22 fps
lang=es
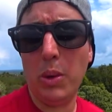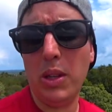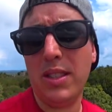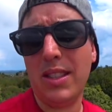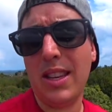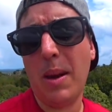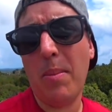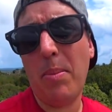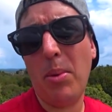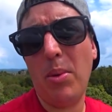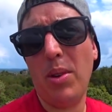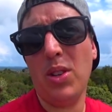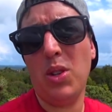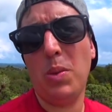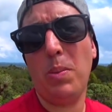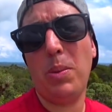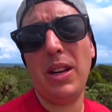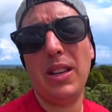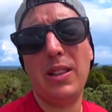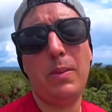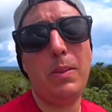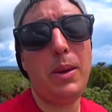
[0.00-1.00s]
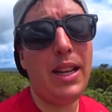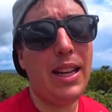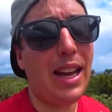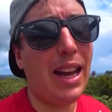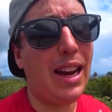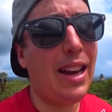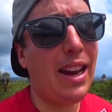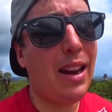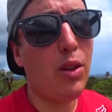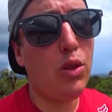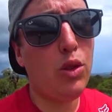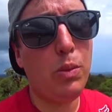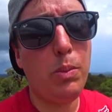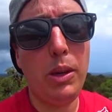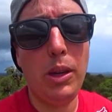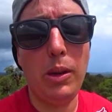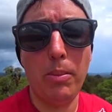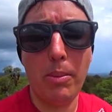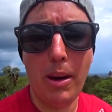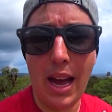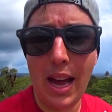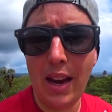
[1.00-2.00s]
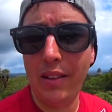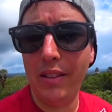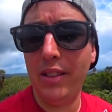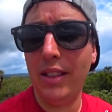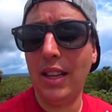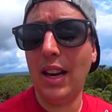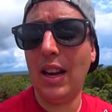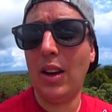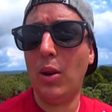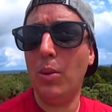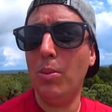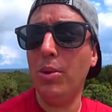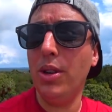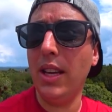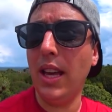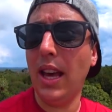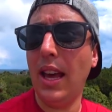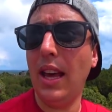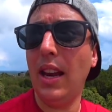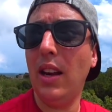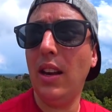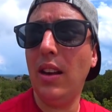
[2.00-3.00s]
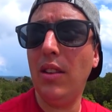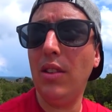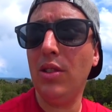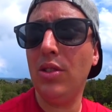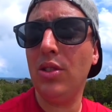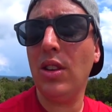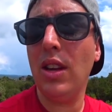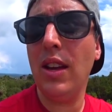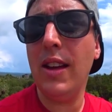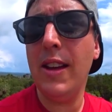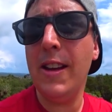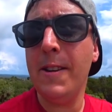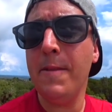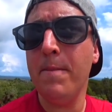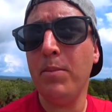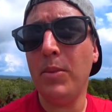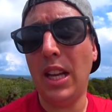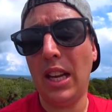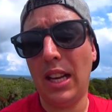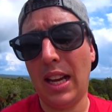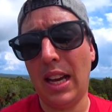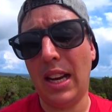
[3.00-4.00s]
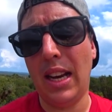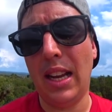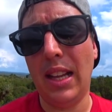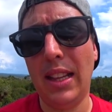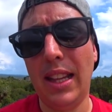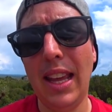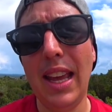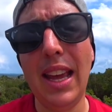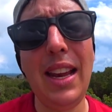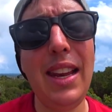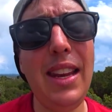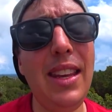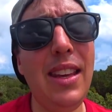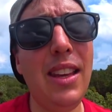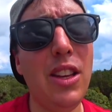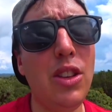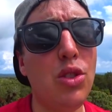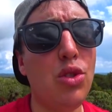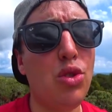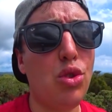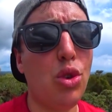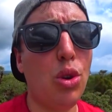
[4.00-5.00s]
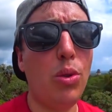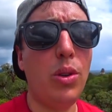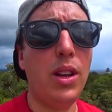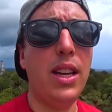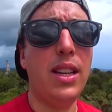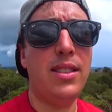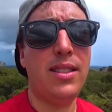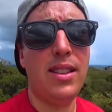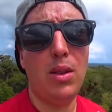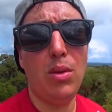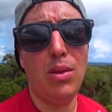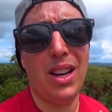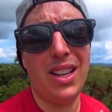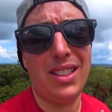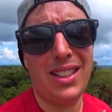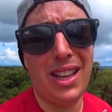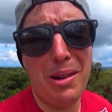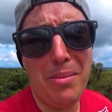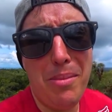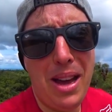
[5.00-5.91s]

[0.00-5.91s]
pero es que aprovecho para explicarle a los birmanos y a la comunidad de los, del canal de Eli sobre este lugar tan